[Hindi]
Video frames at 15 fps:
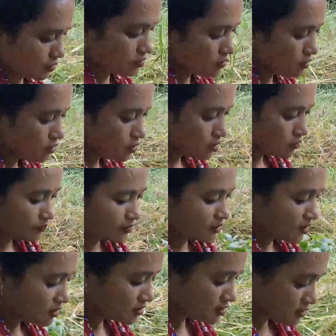गए हैं
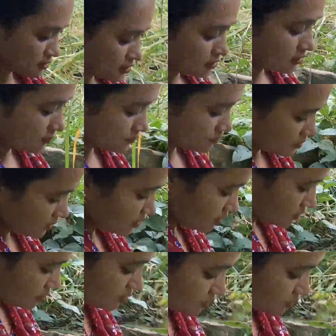पता ही नहीं चलता कब के